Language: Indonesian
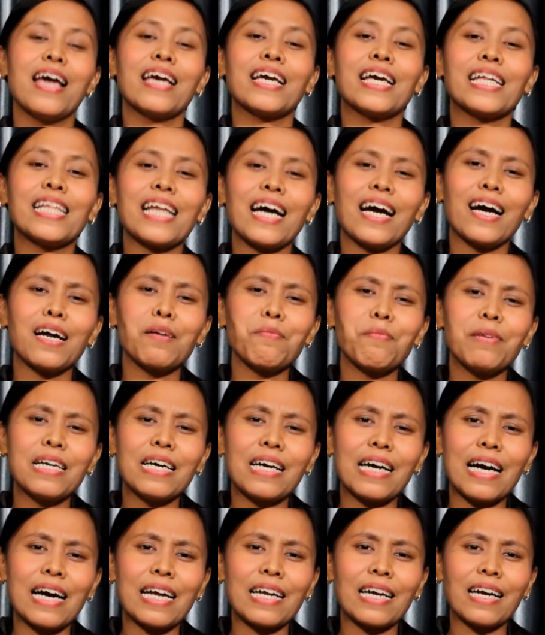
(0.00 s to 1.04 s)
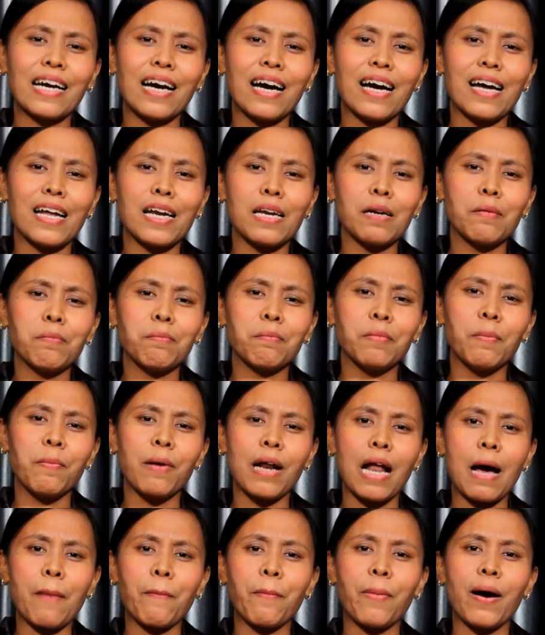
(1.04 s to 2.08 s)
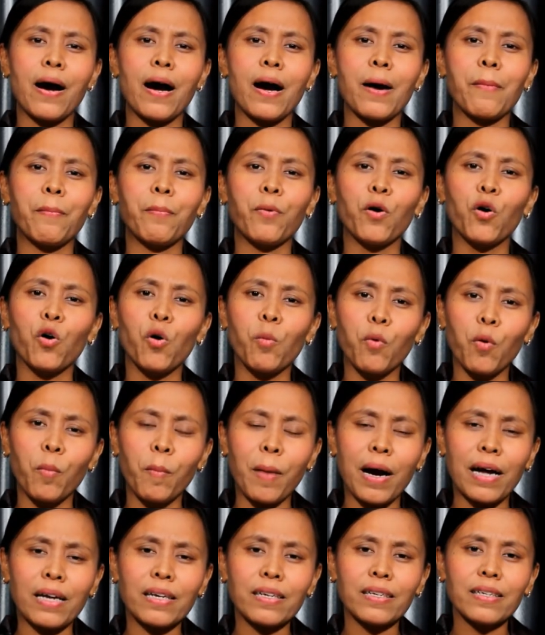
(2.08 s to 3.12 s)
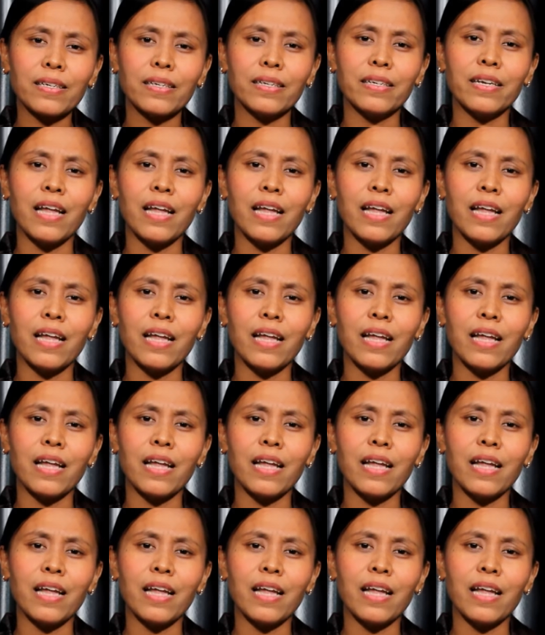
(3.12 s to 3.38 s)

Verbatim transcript: Kita akan mendengarkan beberapa pengumuman